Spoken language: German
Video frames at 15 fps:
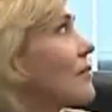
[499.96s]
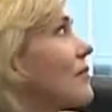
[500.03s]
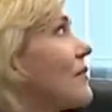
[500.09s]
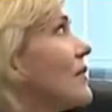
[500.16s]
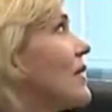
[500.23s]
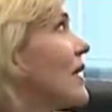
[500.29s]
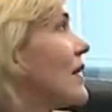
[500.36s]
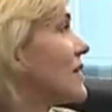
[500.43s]

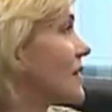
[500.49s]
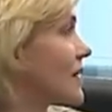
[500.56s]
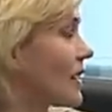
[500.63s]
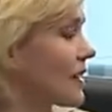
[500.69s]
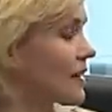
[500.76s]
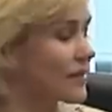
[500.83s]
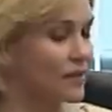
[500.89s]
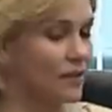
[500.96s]
Das wird sich ja
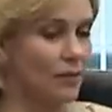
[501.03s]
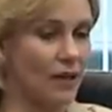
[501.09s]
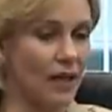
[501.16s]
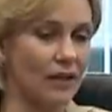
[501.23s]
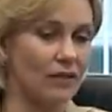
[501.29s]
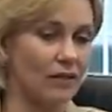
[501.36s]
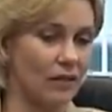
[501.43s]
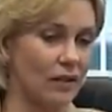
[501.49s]
jetzt nicht mehr
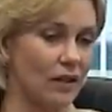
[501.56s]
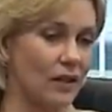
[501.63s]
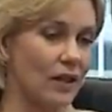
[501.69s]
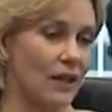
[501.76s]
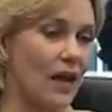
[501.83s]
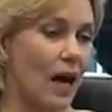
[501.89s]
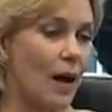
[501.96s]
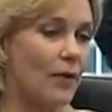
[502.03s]
ändern.
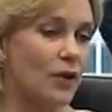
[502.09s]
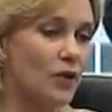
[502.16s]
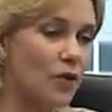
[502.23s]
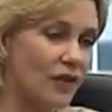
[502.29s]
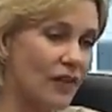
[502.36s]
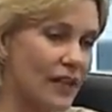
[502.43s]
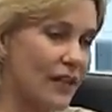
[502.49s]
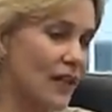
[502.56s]
Aber
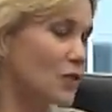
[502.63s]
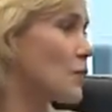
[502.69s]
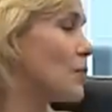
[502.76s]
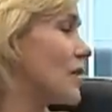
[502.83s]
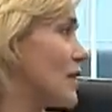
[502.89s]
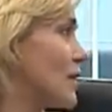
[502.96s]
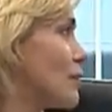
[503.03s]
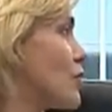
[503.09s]
nur weil der Typ
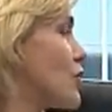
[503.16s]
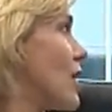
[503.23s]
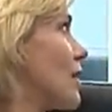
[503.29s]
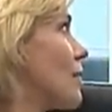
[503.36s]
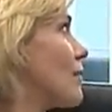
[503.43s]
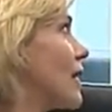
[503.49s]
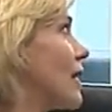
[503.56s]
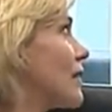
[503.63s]
den Diebstahl
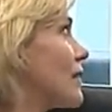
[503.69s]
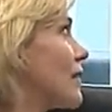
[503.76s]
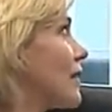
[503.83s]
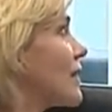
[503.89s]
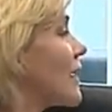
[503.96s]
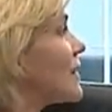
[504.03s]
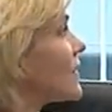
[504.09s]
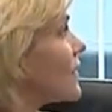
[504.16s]
gemeldet
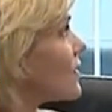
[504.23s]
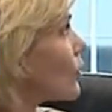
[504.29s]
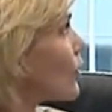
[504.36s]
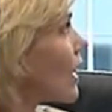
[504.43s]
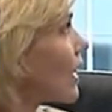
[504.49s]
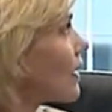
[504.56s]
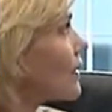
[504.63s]
hat, heißt das noch lange